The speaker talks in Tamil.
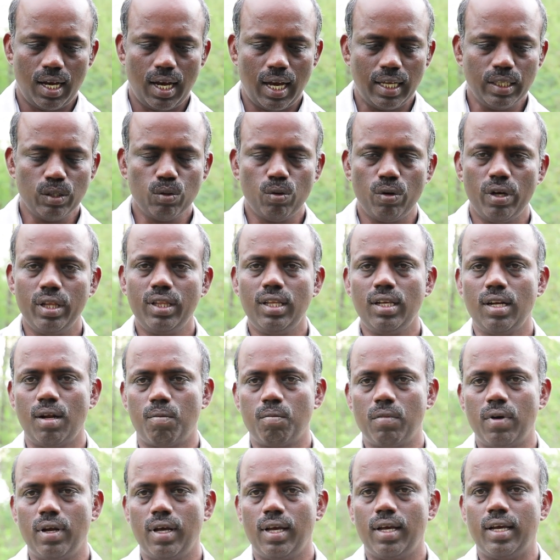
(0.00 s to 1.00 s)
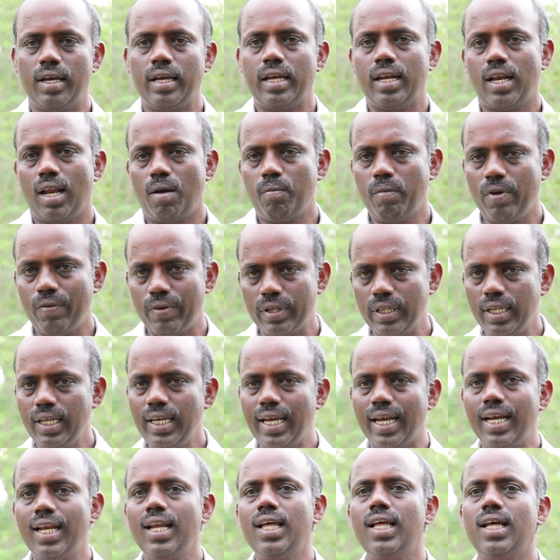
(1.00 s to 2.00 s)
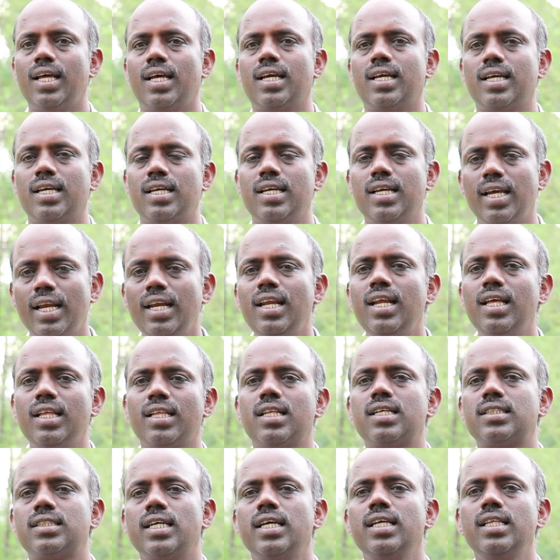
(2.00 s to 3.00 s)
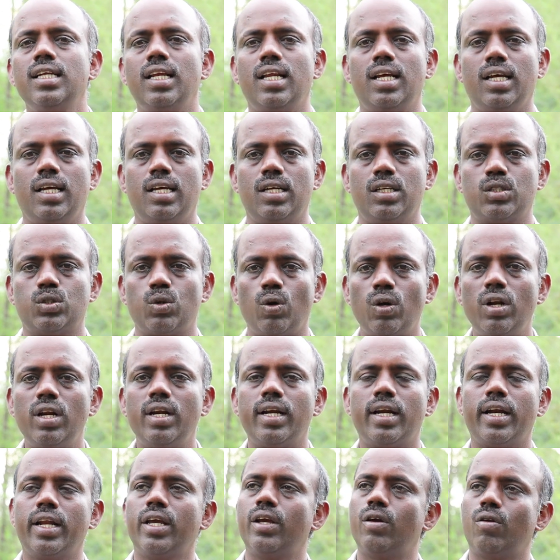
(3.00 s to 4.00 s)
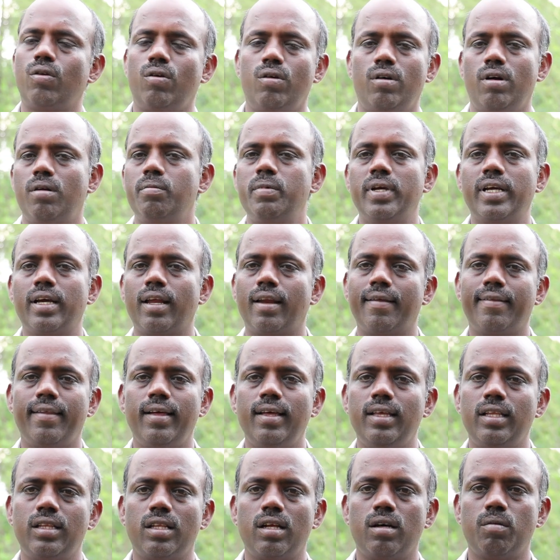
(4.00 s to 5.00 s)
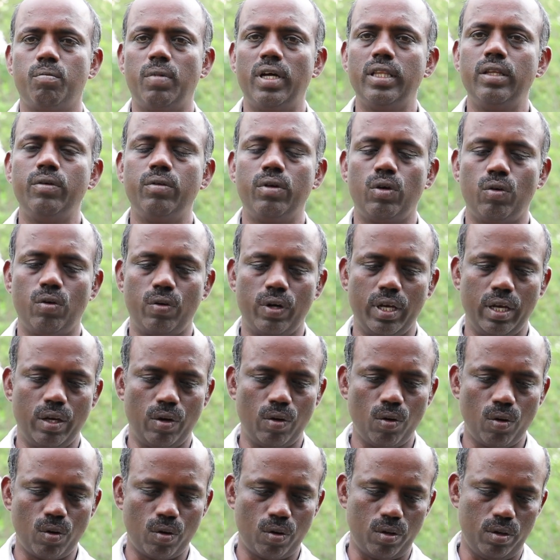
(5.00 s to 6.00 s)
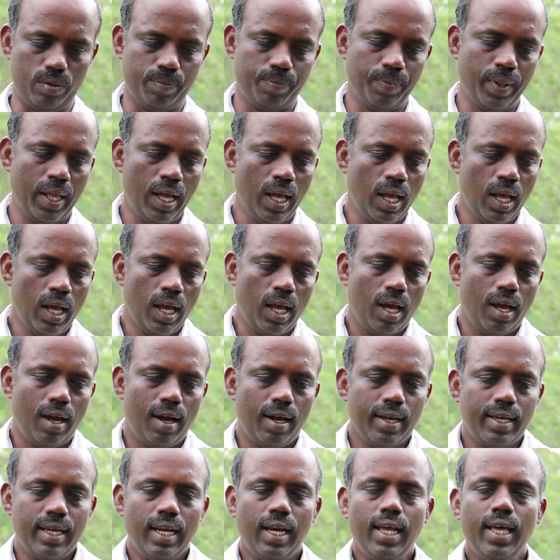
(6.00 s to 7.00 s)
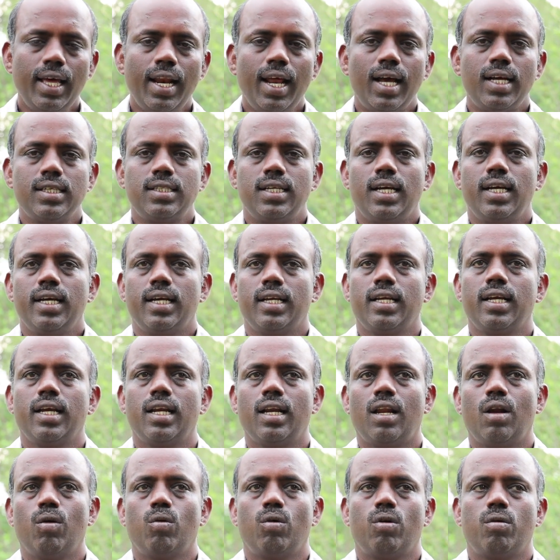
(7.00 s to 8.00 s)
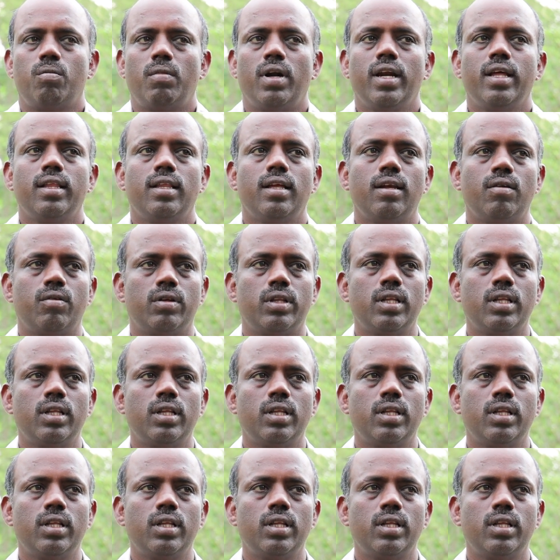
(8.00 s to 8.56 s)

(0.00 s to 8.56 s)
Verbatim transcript: அது குறித்து நம்மளை நம்ம வந்து என்ன என்ன இந்த செய்தியில் சொல்ல நினைக்கிறோம் அப்படிங்கிறது தான் இந்த பதிவினுடைய நோக்கம் இளையராஜா என்கின்ற ஒரு மனிதர்